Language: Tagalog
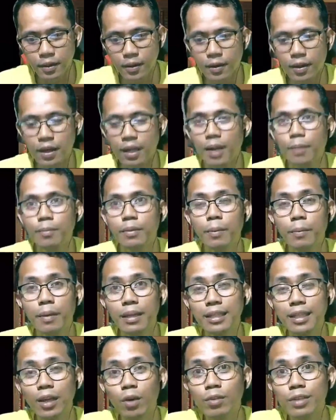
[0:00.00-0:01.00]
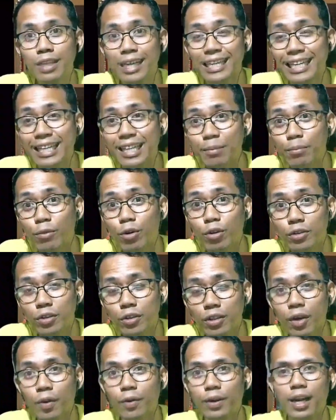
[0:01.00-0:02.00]
Oh, alam naman daw niya na demonyo
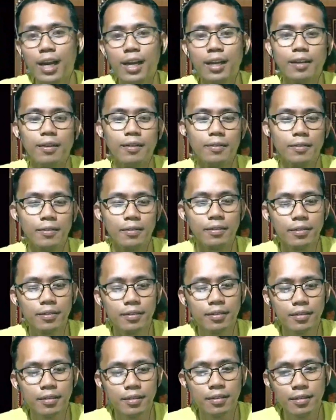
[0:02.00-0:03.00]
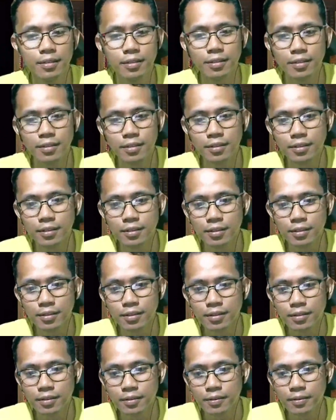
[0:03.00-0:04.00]
daw yan. Oh. Tignan niyo
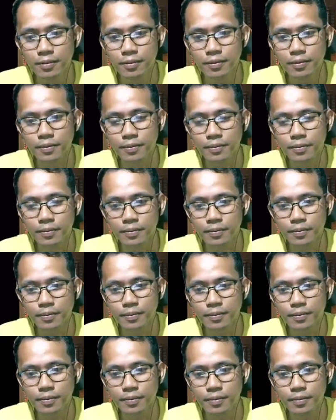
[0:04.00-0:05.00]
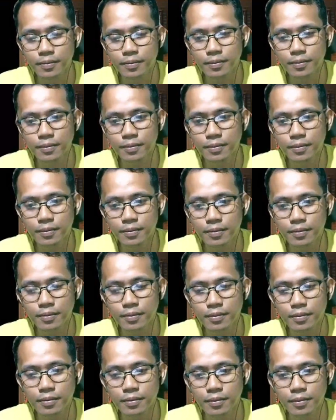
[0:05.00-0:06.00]
mabuti yung hand gesture niya or
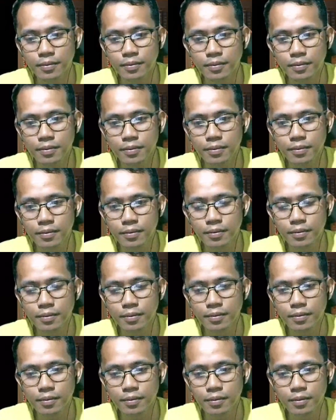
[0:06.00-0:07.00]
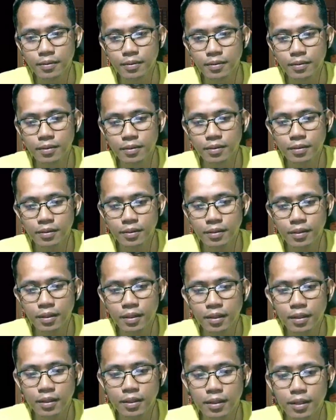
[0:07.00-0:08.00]
hand sign ng demonyo na to
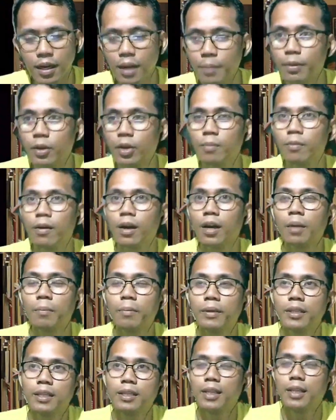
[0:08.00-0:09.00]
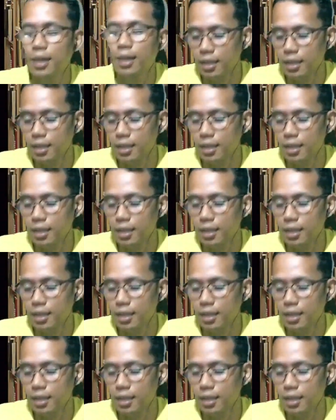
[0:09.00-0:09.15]
Grabe no mga kapatid.